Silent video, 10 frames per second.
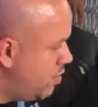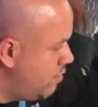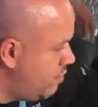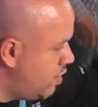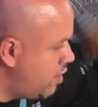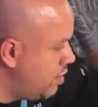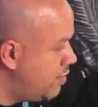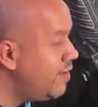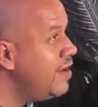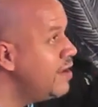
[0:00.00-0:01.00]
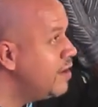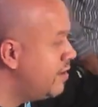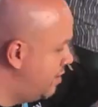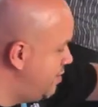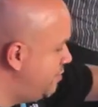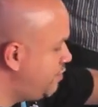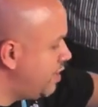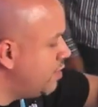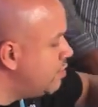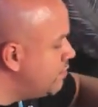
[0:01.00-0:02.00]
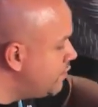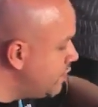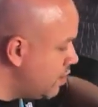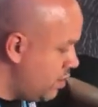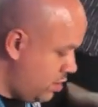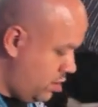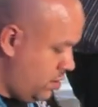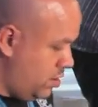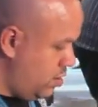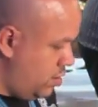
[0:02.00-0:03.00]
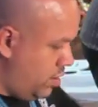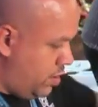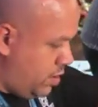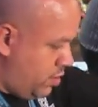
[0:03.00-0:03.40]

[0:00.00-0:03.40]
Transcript: Tecnología, provenientes de los 24 estados del